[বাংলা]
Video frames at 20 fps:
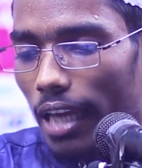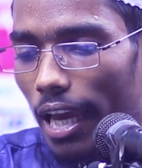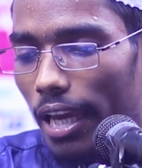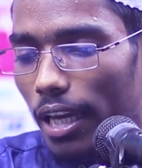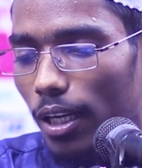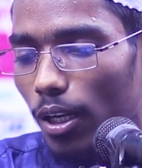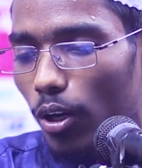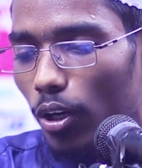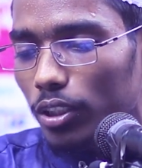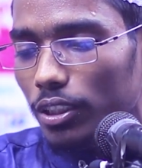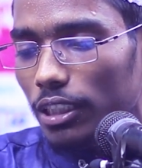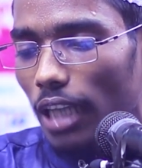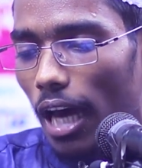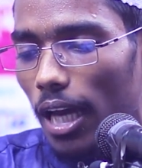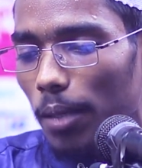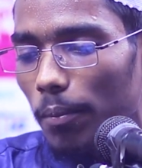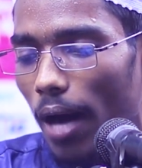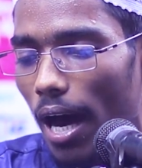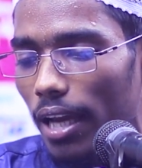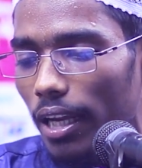এই
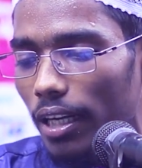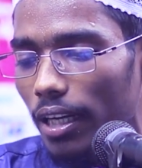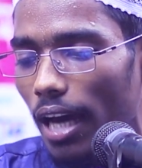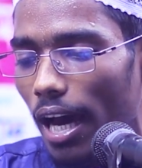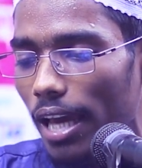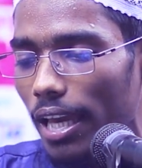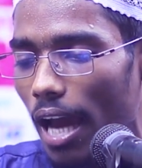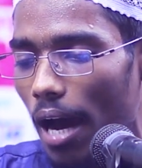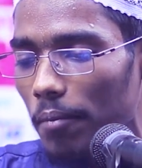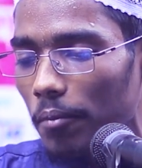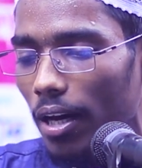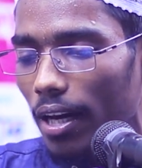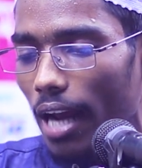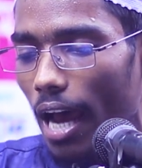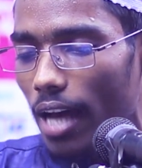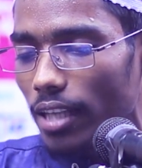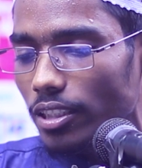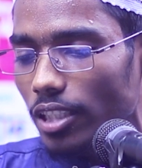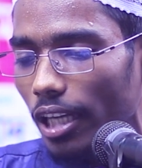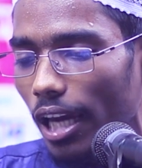লোকটার বাড়ি নাই আমার
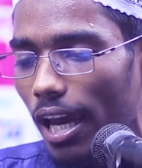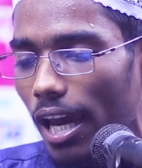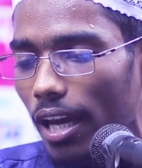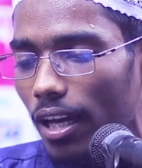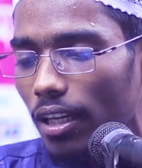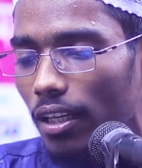আছে